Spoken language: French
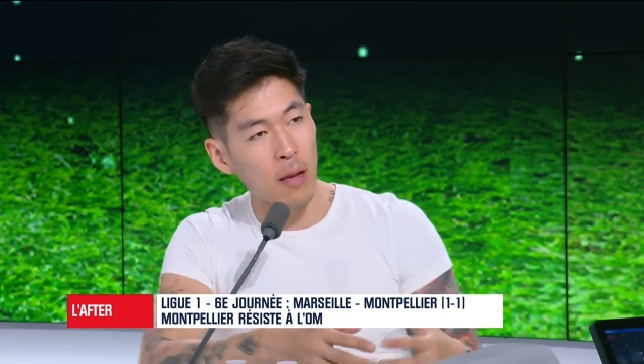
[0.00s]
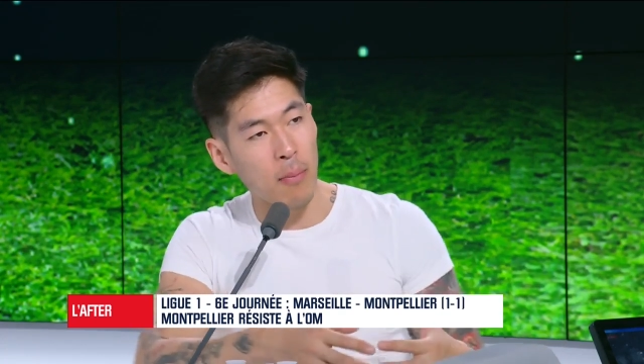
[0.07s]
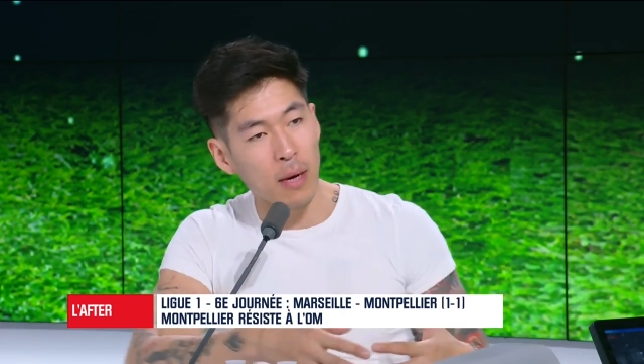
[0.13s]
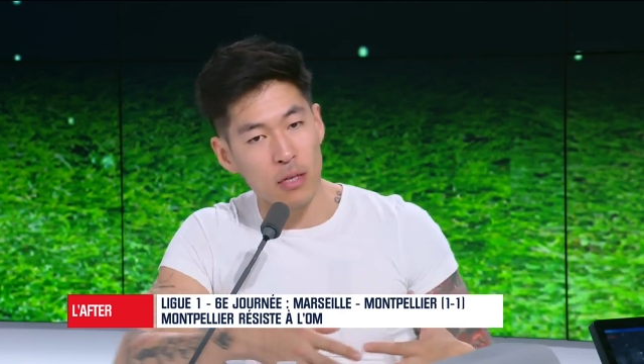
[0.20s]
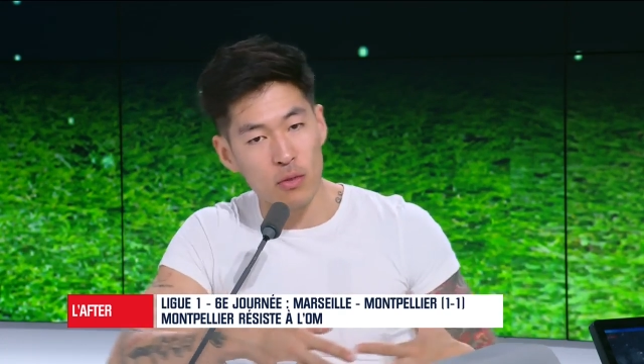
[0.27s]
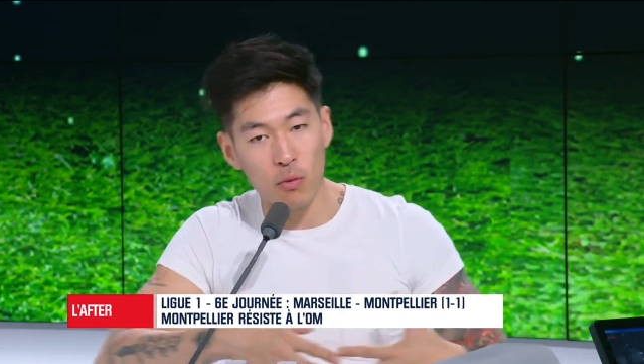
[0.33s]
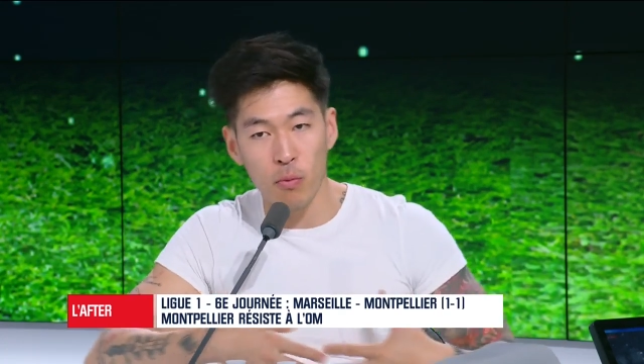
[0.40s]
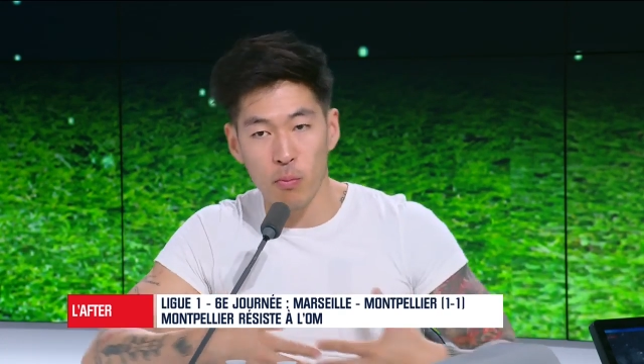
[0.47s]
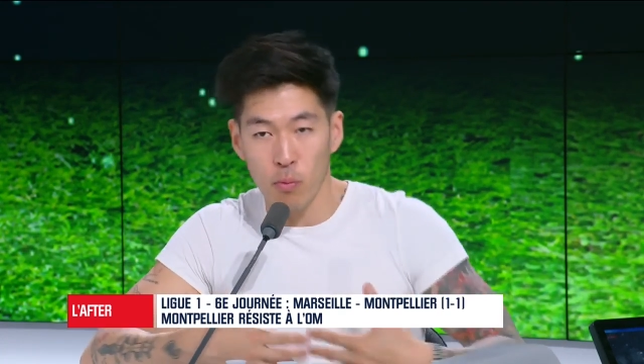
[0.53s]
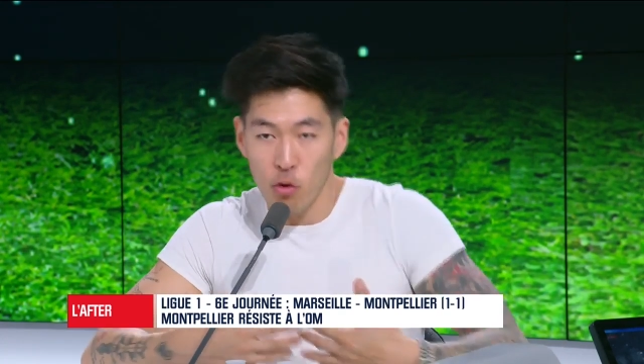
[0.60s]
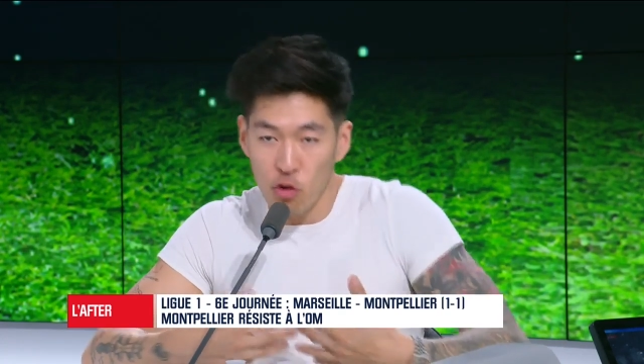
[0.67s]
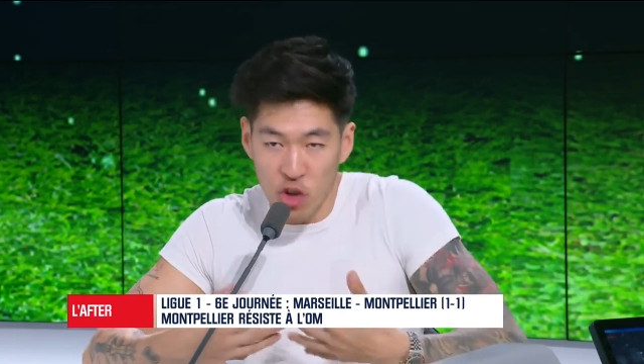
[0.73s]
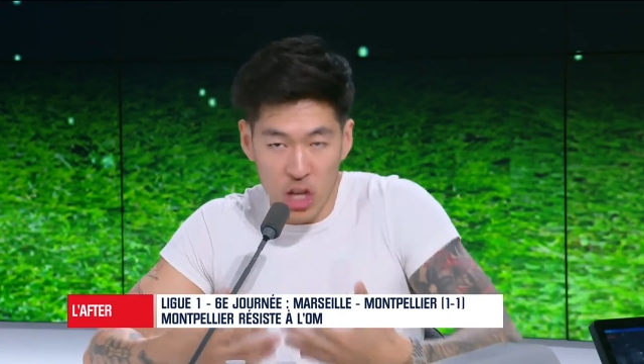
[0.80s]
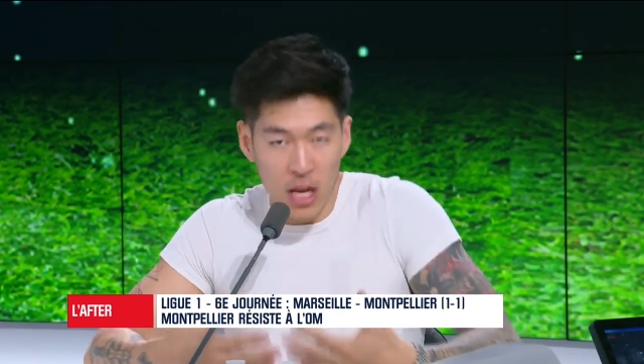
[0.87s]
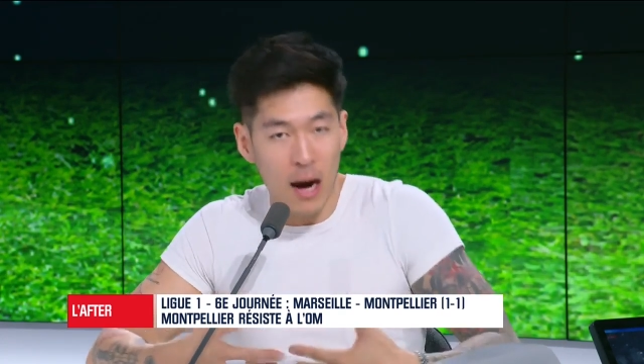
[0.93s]
une impression
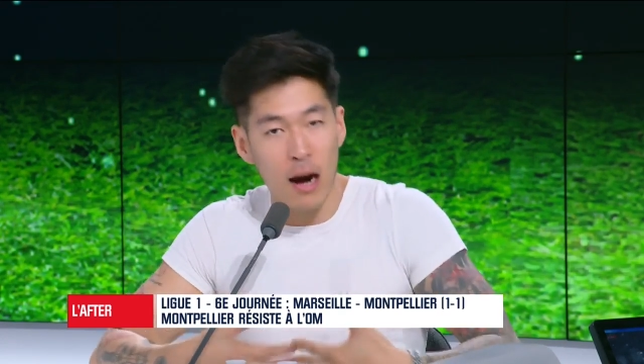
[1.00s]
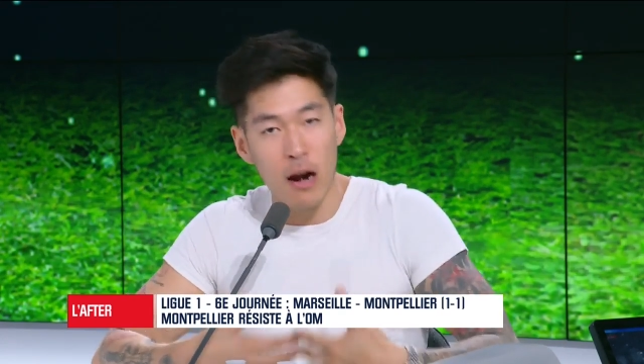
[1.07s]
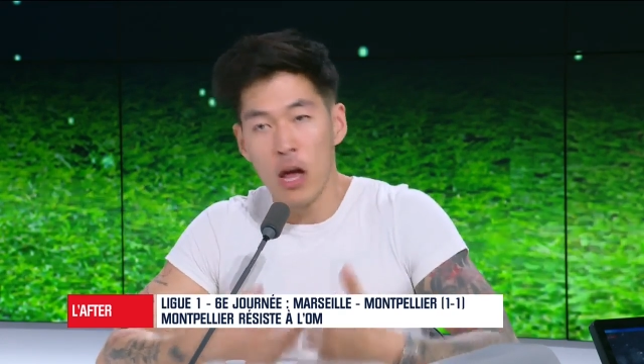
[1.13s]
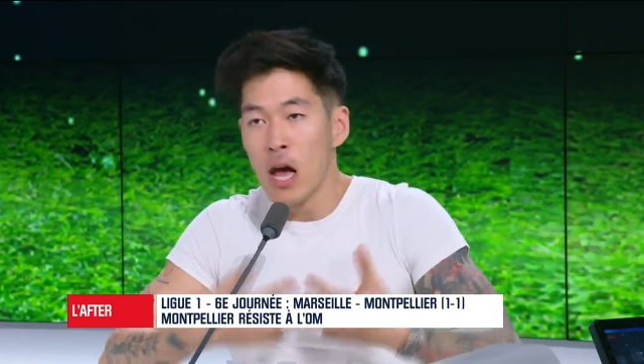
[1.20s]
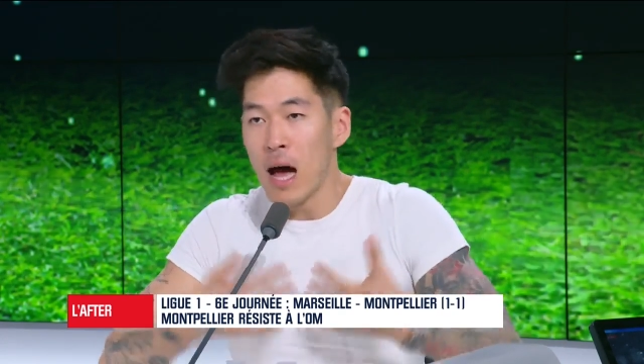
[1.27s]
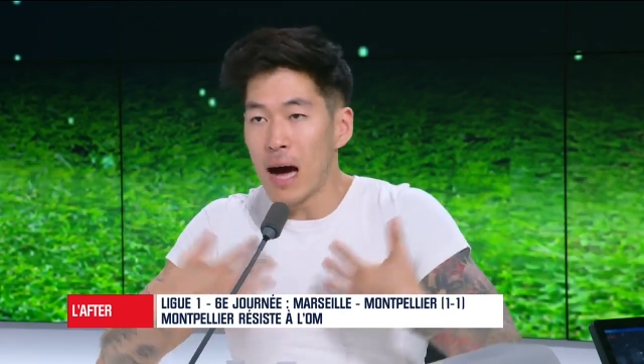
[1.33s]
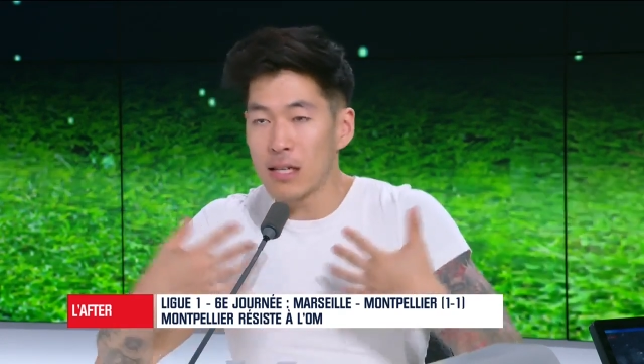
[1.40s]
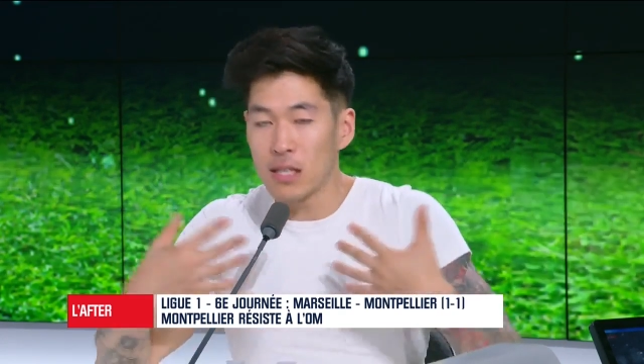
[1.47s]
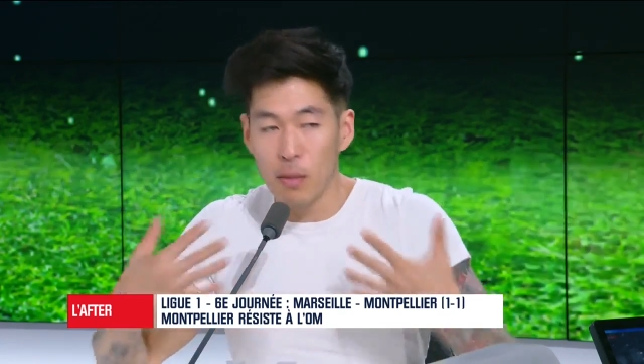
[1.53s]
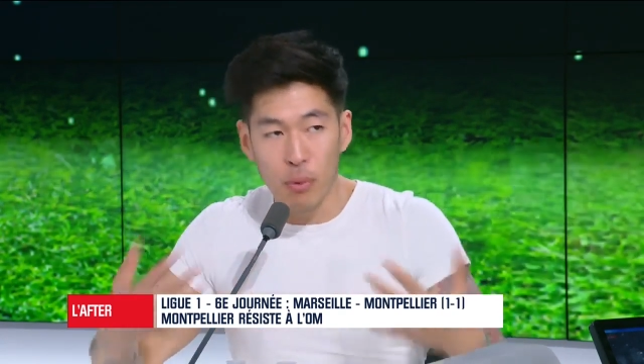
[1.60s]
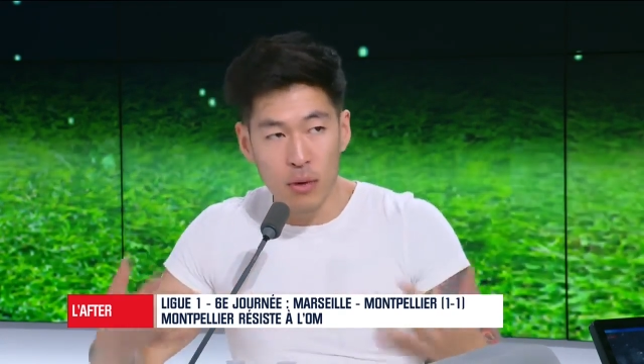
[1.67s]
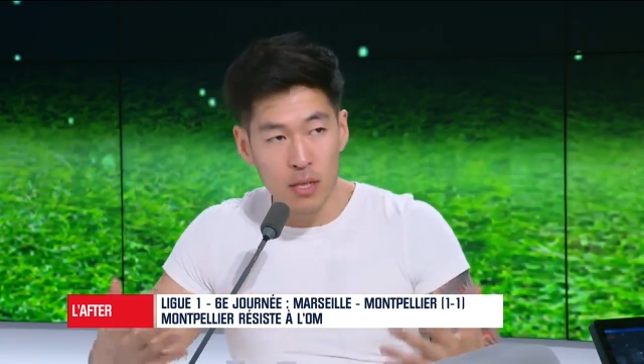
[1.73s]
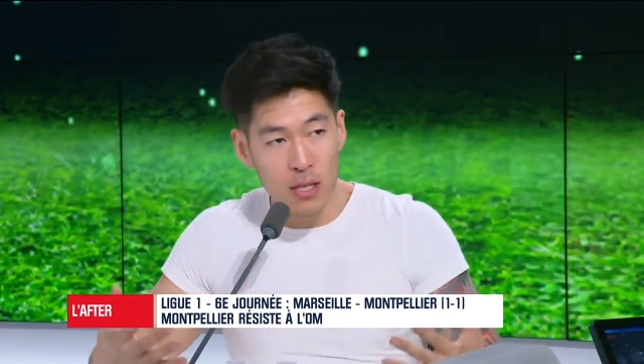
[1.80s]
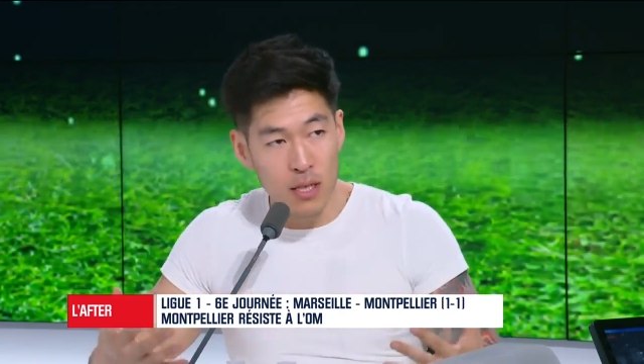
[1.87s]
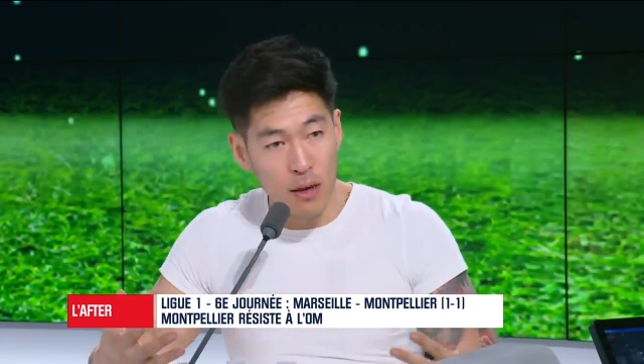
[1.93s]
générale
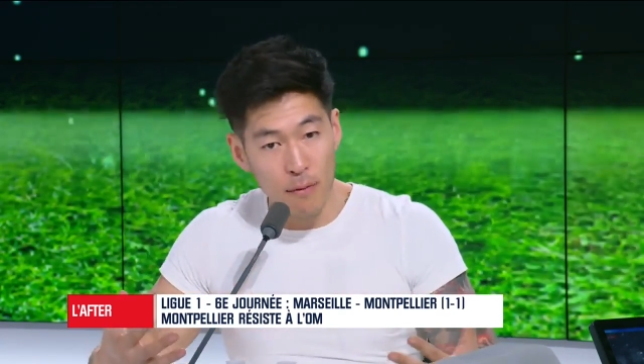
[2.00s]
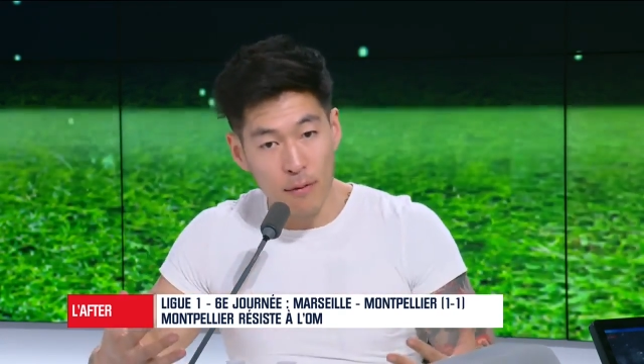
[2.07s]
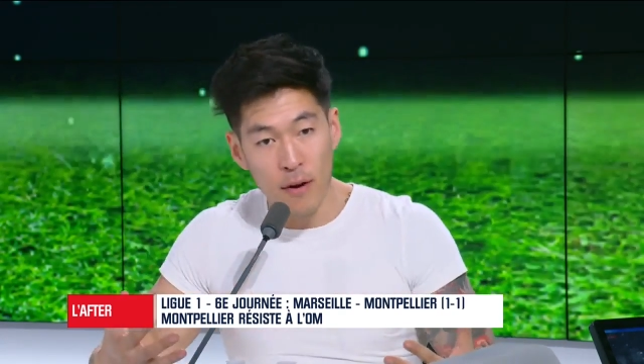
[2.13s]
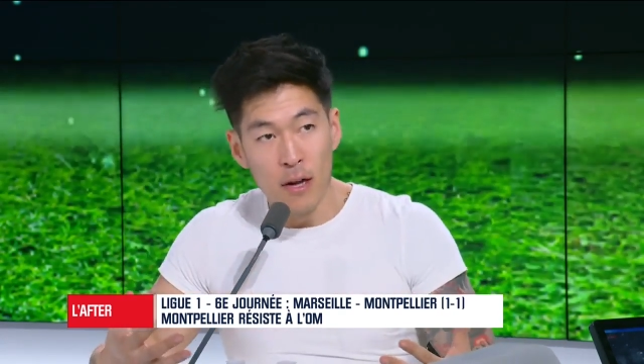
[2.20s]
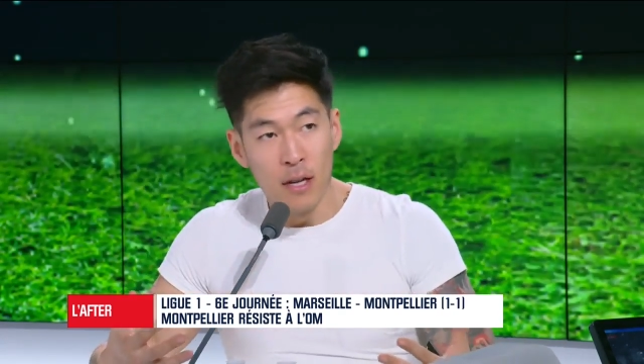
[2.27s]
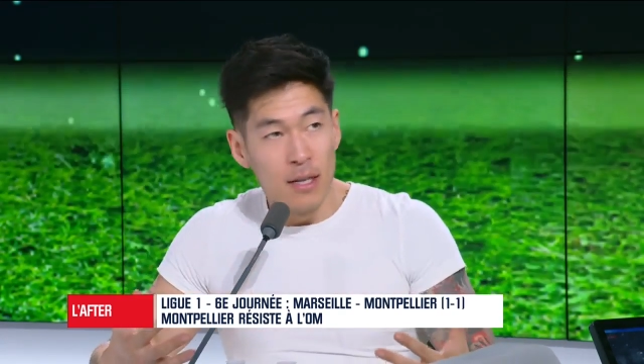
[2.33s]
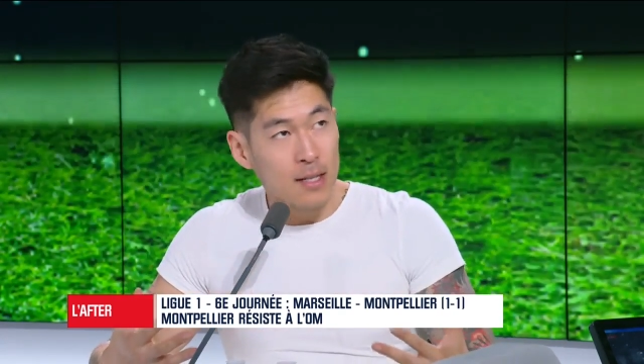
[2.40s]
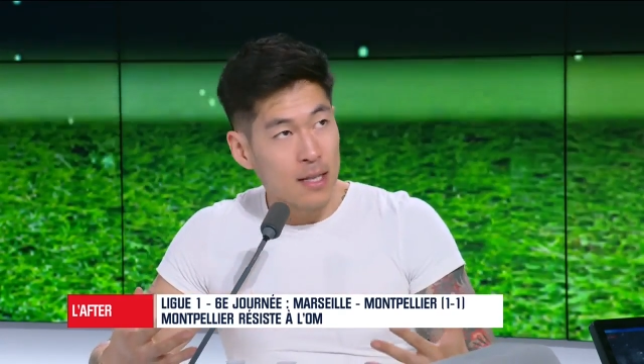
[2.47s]
assez positive,